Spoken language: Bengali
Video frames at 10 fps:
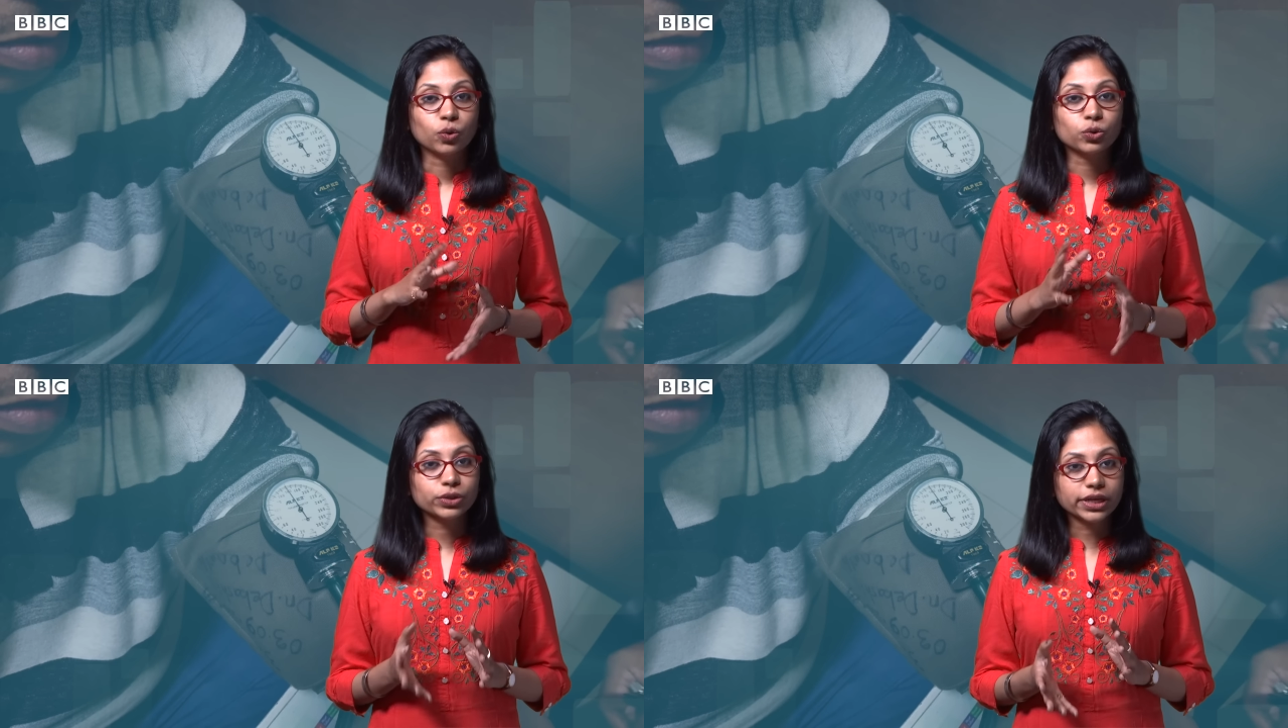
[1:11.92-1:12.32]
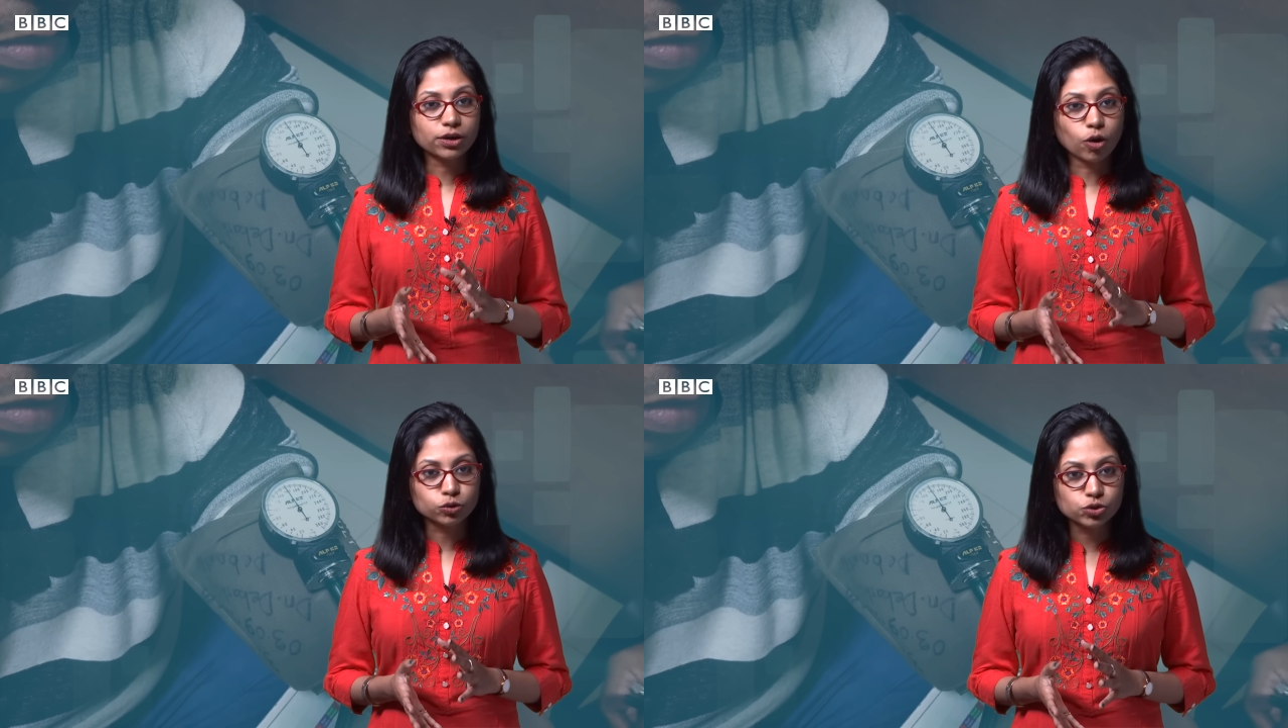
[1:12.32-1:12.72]
অন্যদিকে
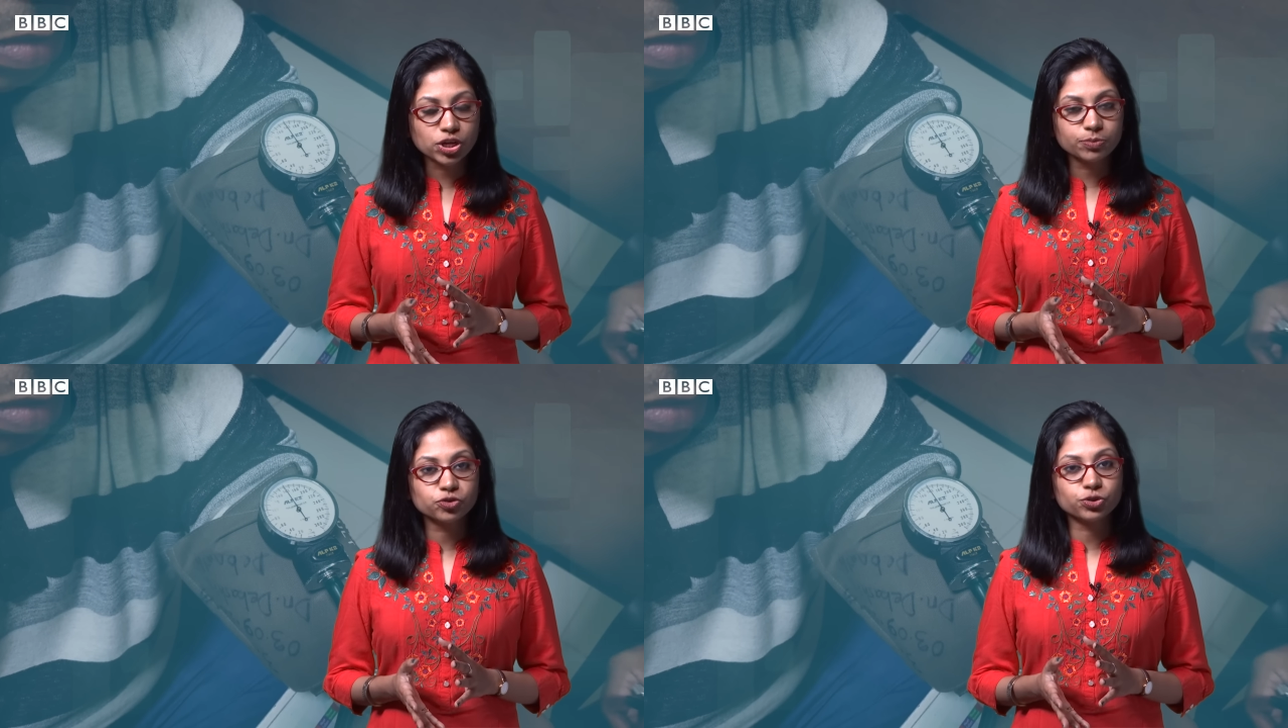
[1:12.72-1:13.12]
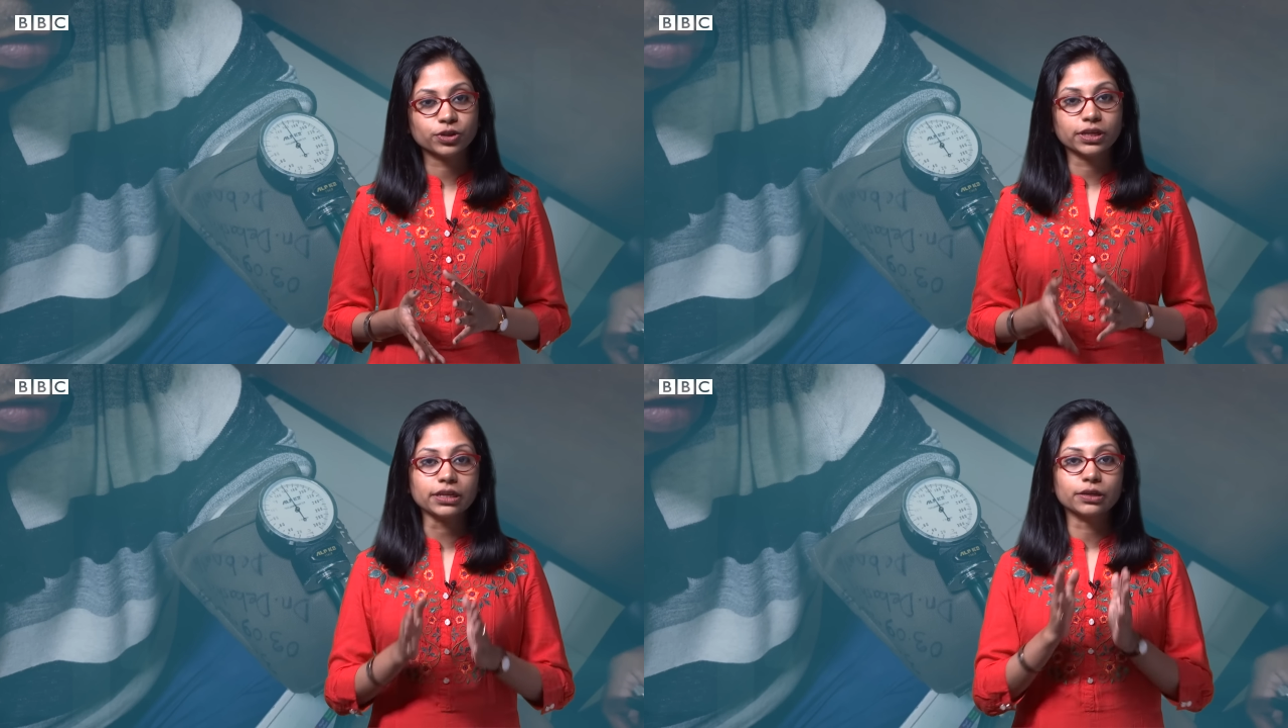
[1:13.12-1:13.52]
রক্তচাপ
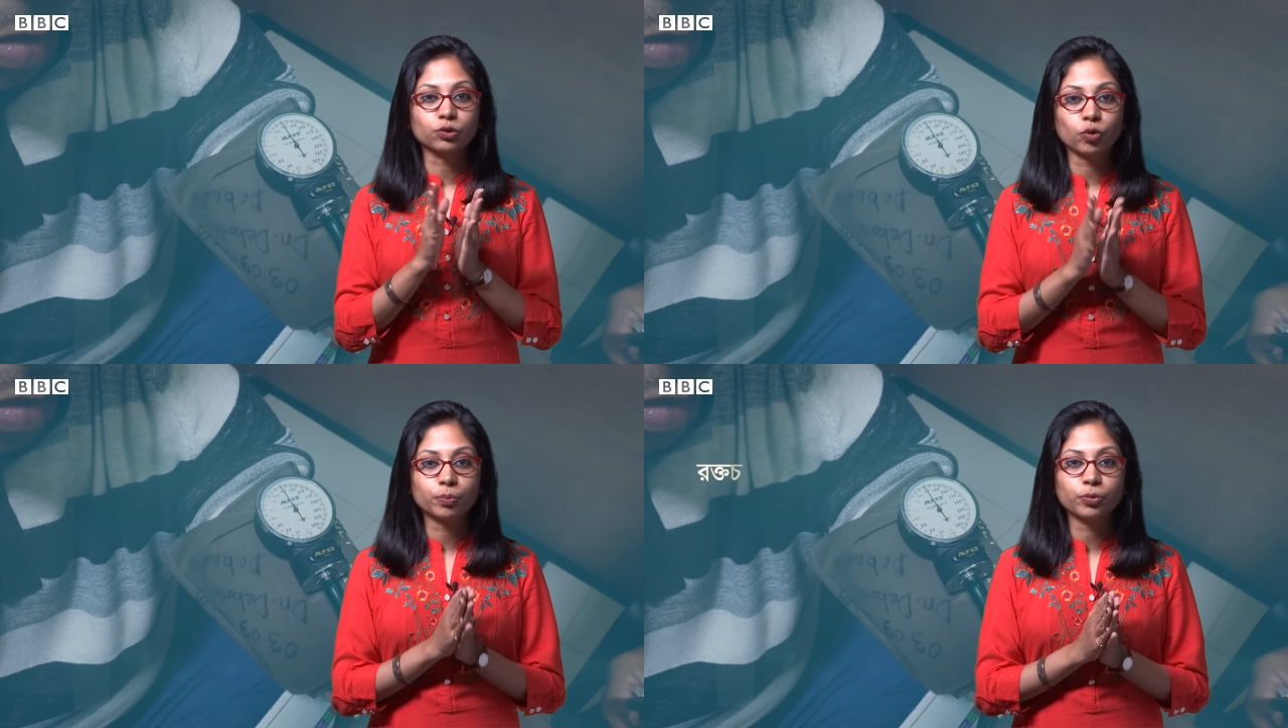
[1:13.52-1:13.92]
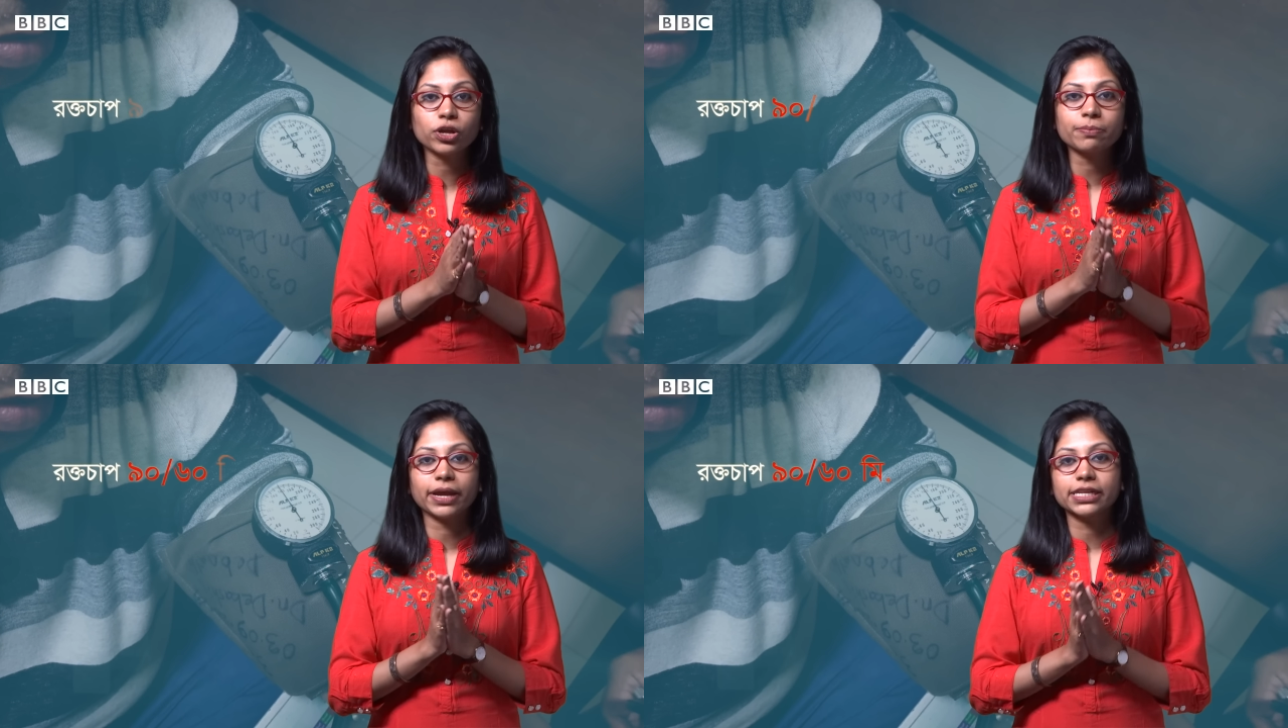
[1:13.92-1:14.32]
যদি
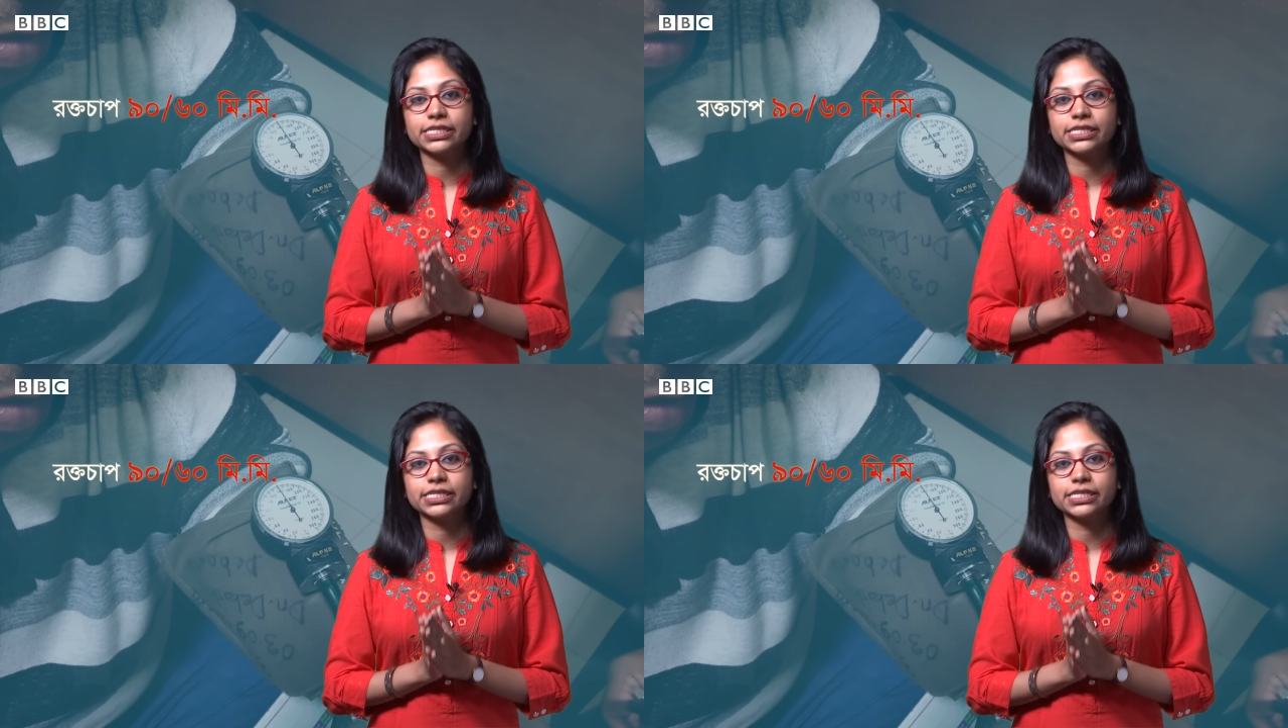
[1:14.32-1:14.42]
নব্বই বাই